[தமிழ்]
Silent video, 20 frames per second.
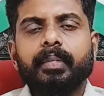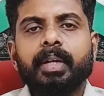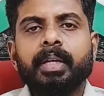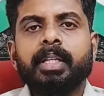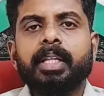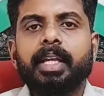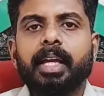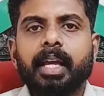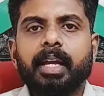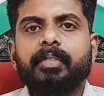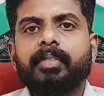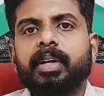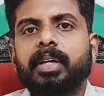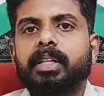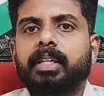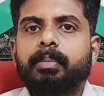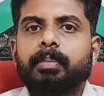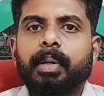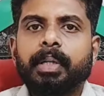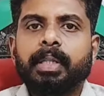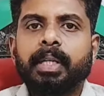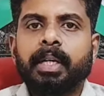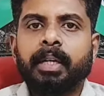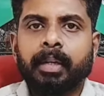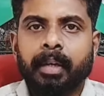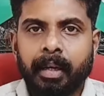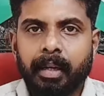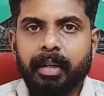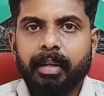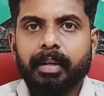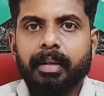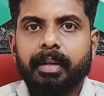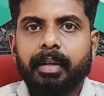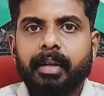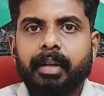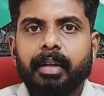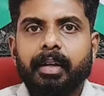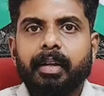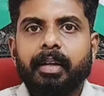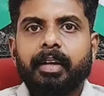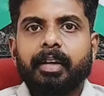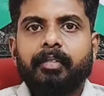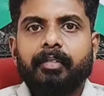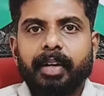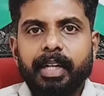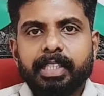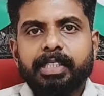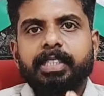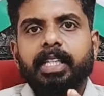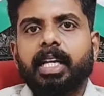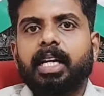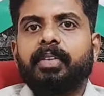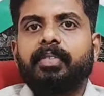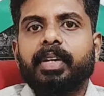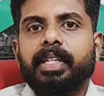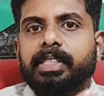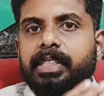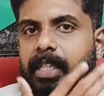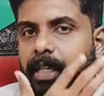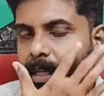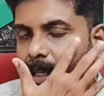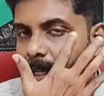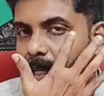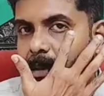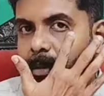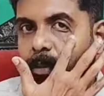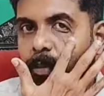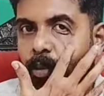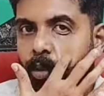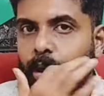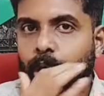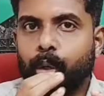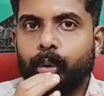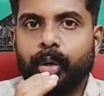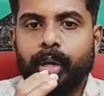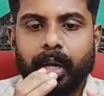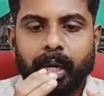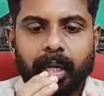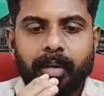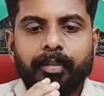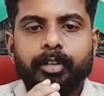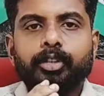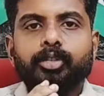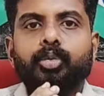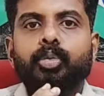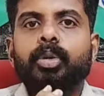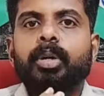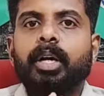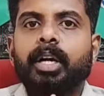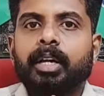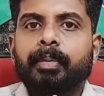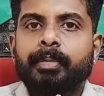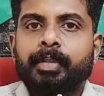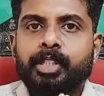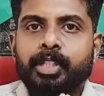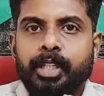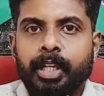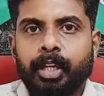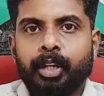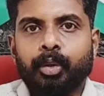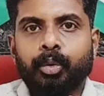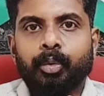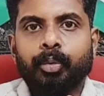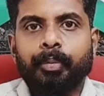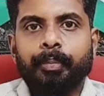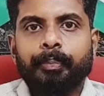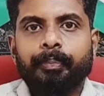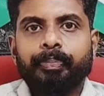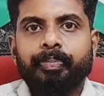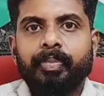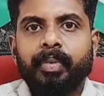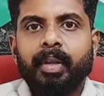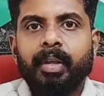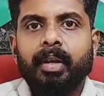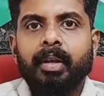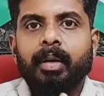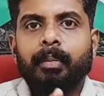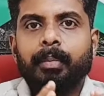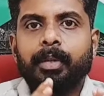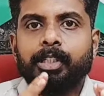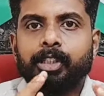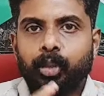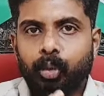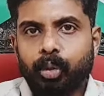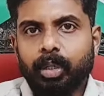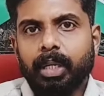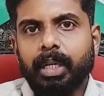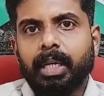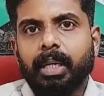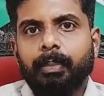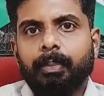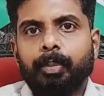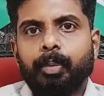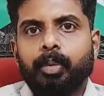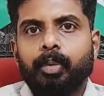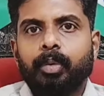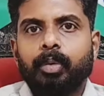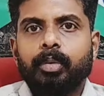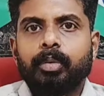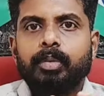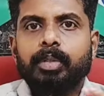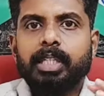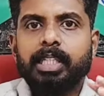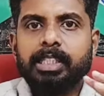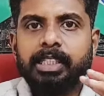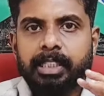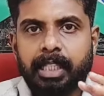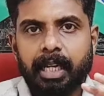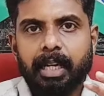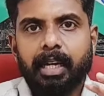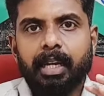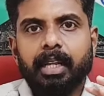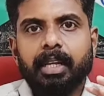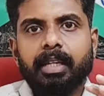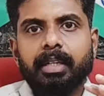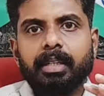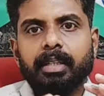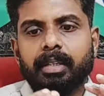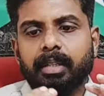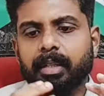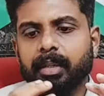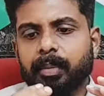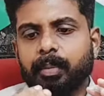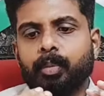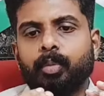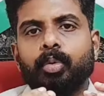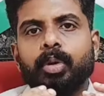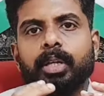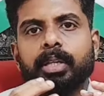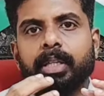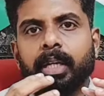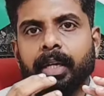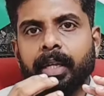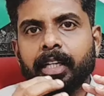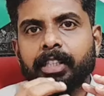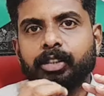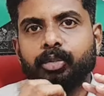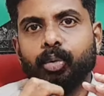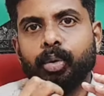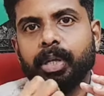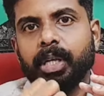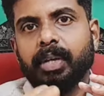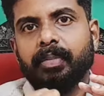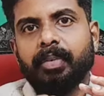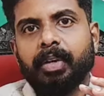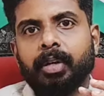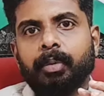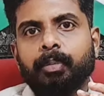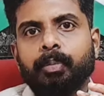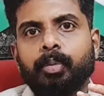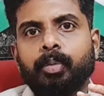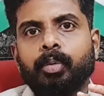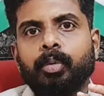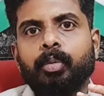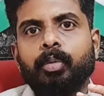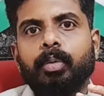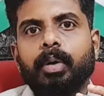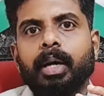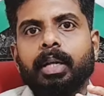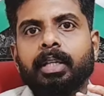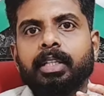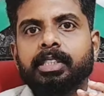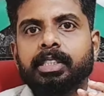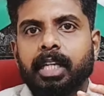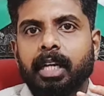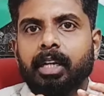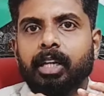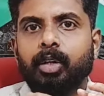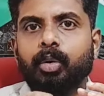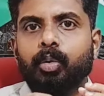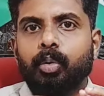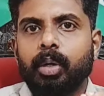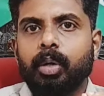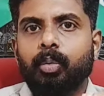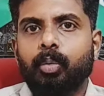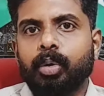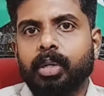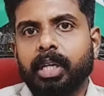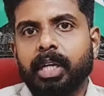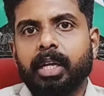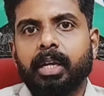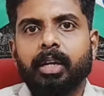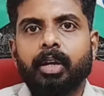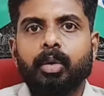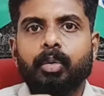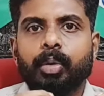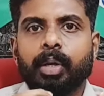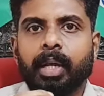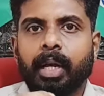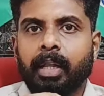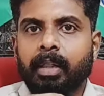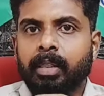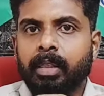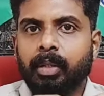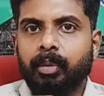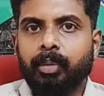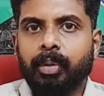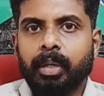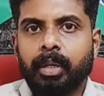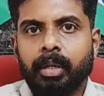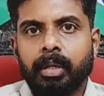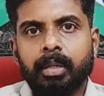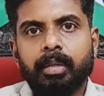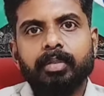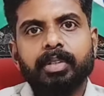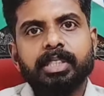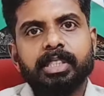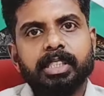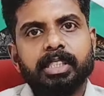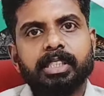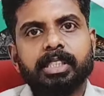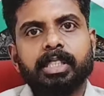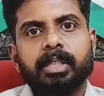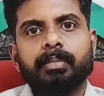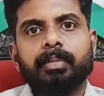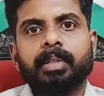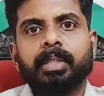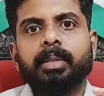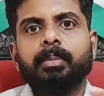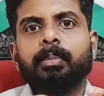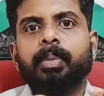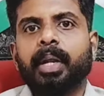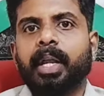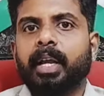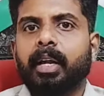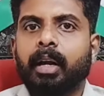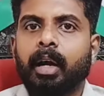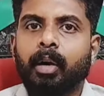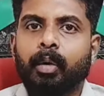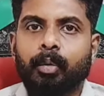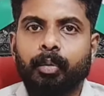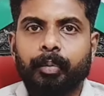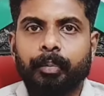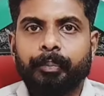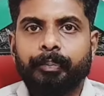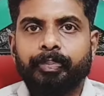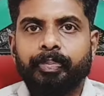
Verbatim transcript: அது ஏன் வருதுன்னு பார்த்தீங்கன்னா வயசாக வயசாக நம்ம மூளையோடைய அளவு சுருங்க ஆரம்பிச்சிட்டே இருக்கும் சுருங்குறப்போ ஸ்கல்லேருந்து மூளை தனியாக சுருங்கி வரப்போ அந்த ஸ்கல்லுக்குள்ளே ஒட்டிகிட்டு இருக்கக்கூடிய அந்த ஒரு நர்வஸ் சிஸ்டம் வந்து பிரேக் ஆகும்